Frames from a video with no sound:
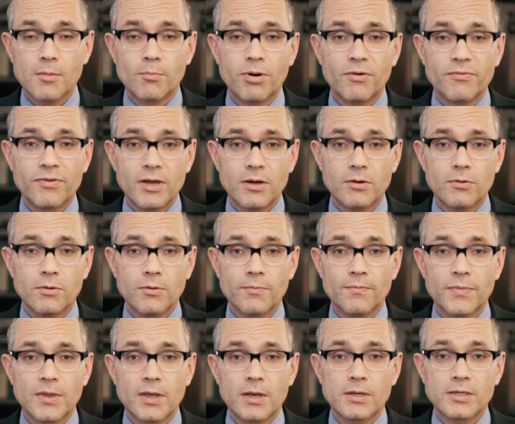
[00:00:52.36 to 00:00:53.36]
Po wielu
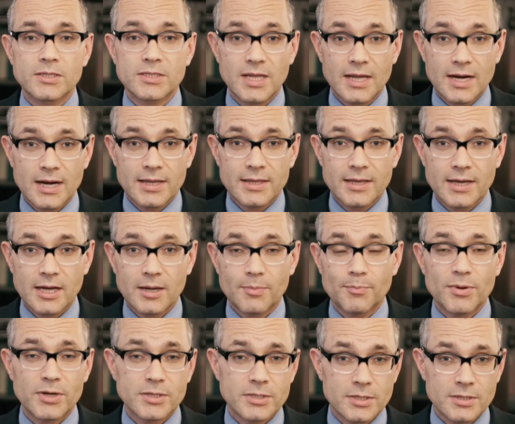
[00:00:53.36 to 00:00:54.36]
staraniach,
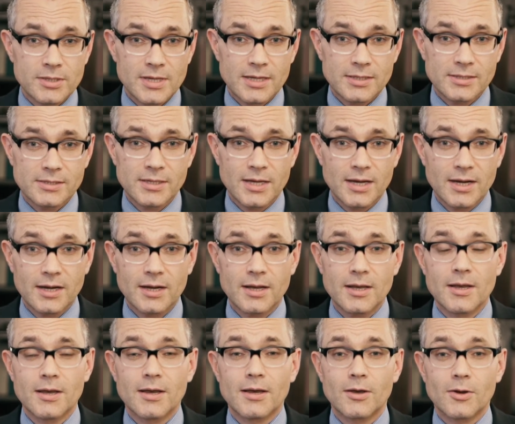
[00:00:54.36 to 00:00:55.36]
prezentacjach,
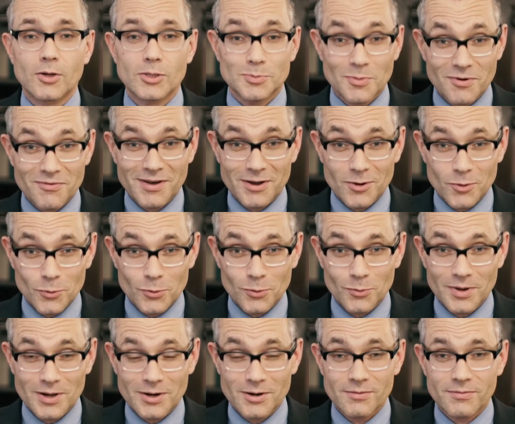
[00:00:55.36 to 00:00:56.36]
rozmowach
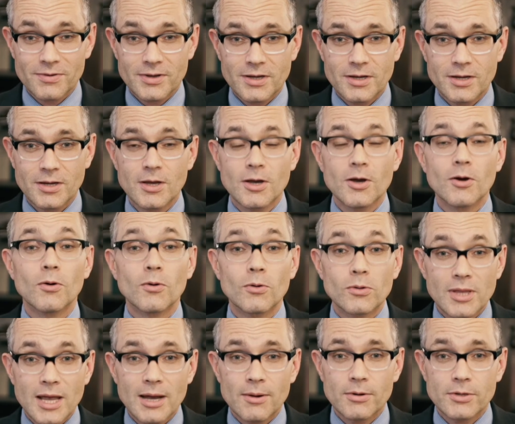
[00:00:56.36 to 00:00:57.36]
kuluarowych
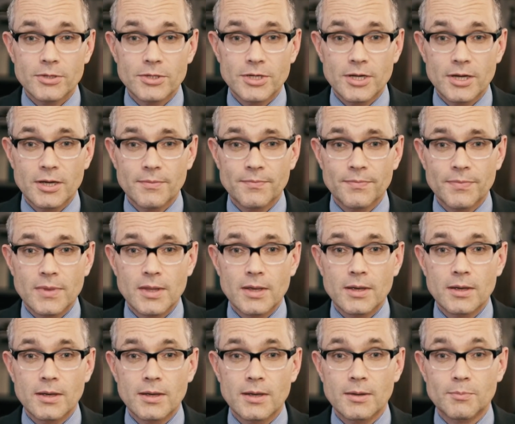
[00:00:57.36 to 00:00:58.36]
udało się
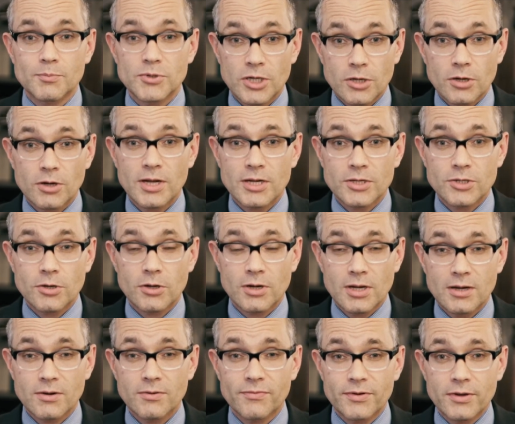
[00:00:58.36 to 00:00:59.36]
E, przekonać
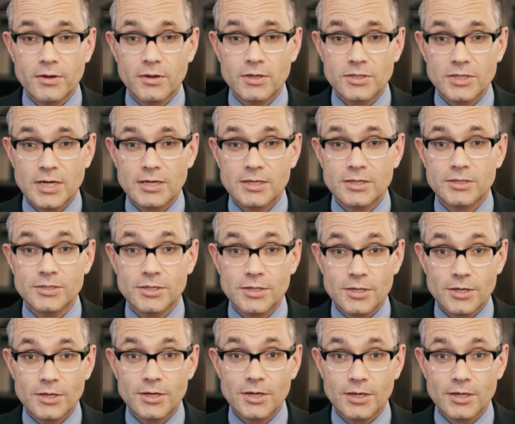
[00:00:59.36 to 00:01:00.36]
kolegów i koleżanki z
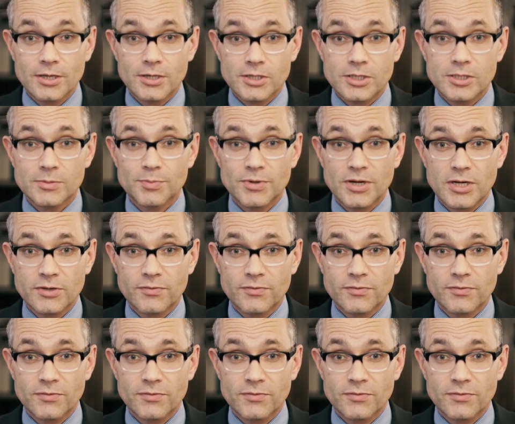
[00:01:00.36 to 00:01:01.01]
innych ISP na